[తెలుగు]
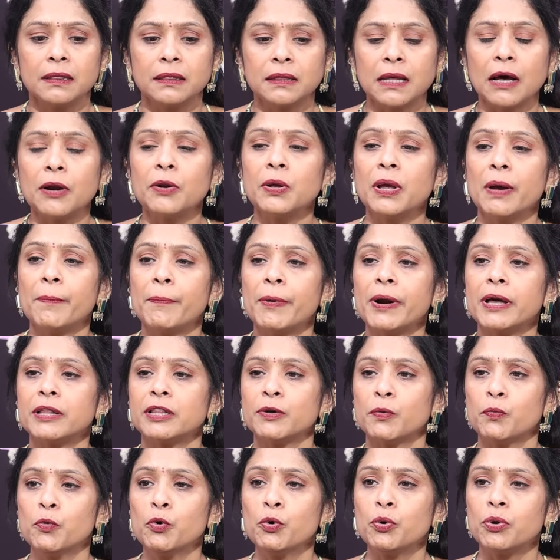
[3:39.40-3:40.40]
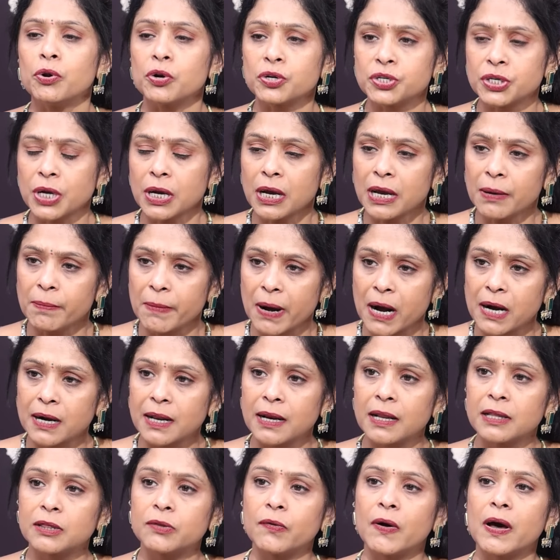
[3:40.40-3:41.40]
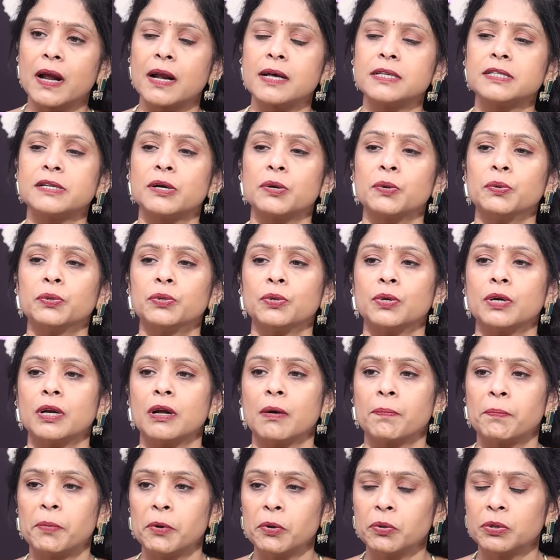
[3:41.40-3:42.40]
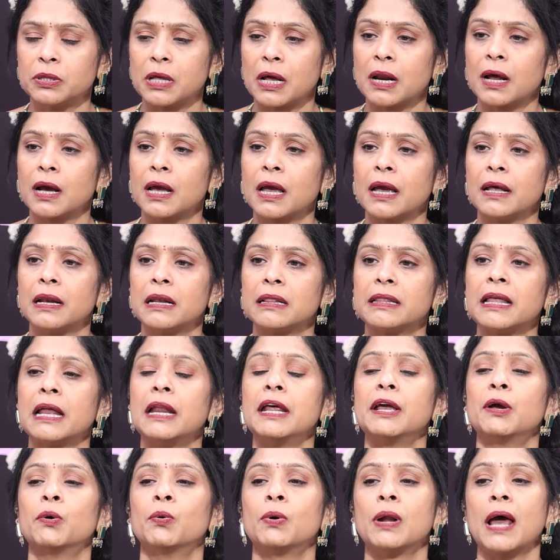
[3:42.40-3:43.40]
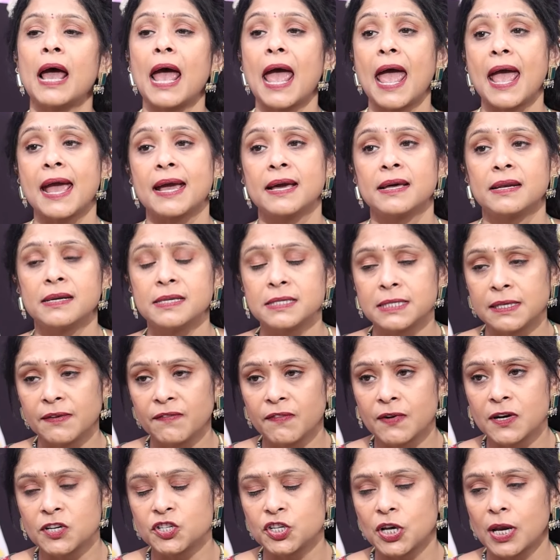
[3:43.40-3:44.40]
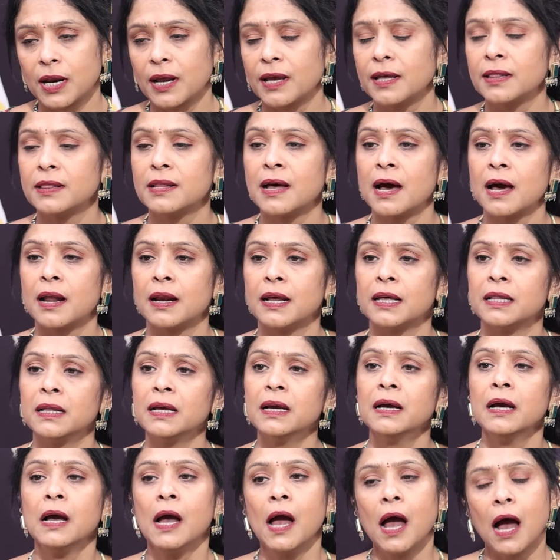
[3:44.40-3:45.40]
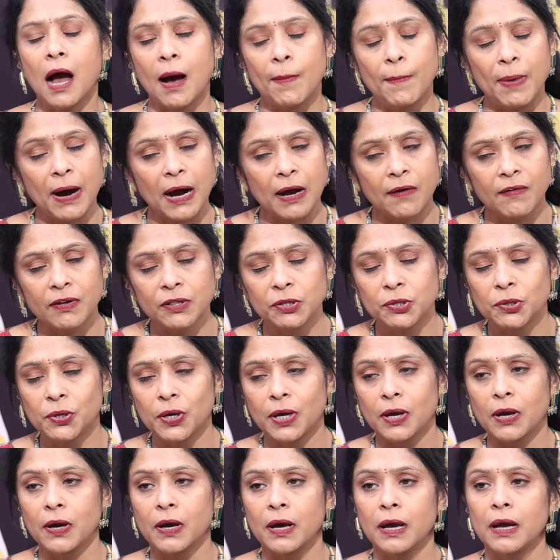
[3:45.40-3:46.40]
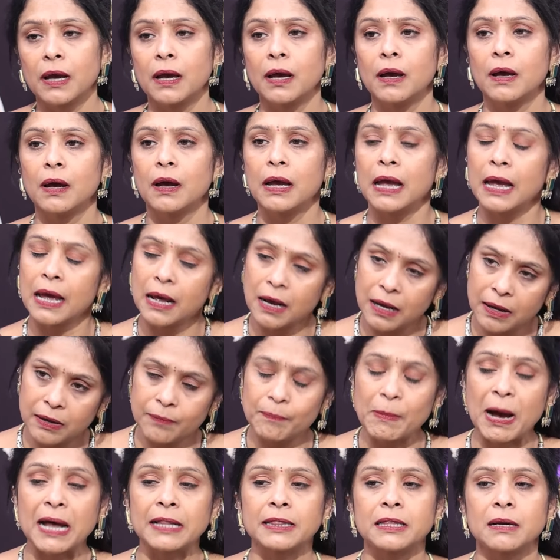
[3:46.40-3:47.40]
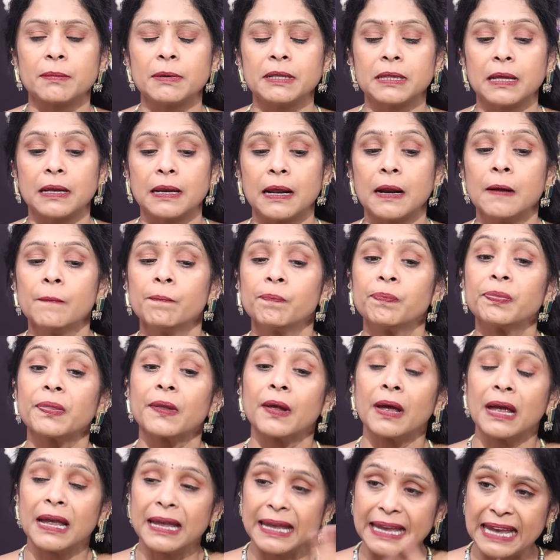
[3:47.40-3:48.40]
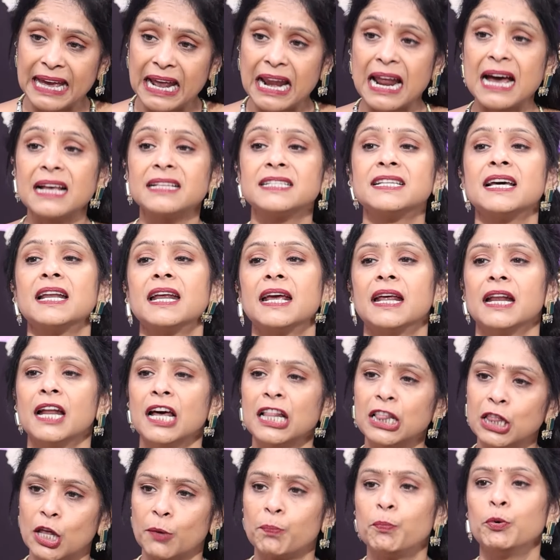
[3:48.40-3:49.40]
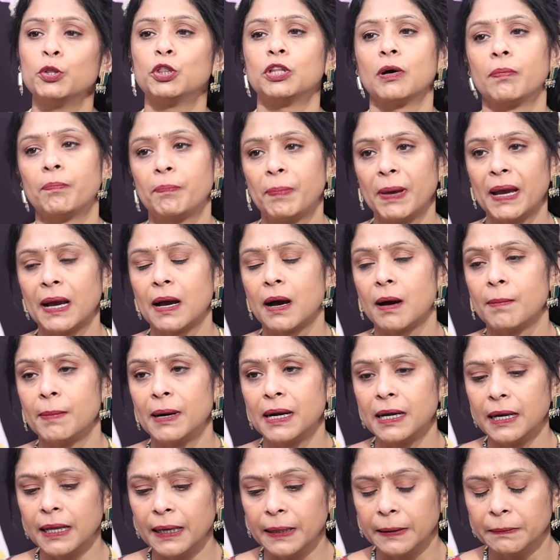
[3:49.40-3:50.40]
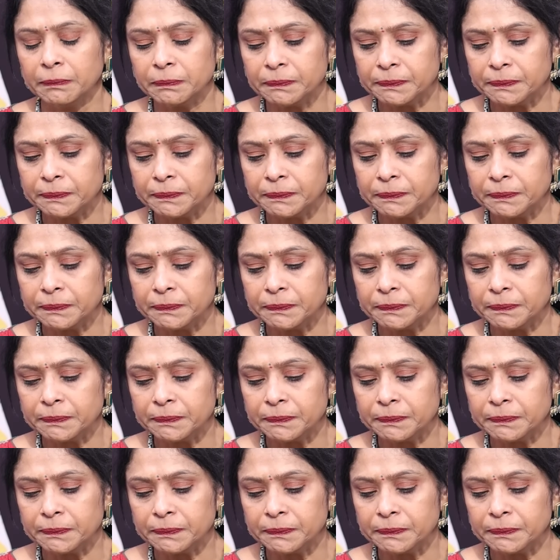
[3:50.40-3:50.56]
తను ఎప్పుడైతే ఉక్రోషంగి మాటల ద్వారా జరుగుతున్నప్పుడు తనకి తెలియకుండా అగ్రెసివ్గా జరిగిందా అనేది ఆ భగవంతుడికి మాత్రమే తెలియదు ఎలా జరిగినా తప్పు తప్పే కాబట్టి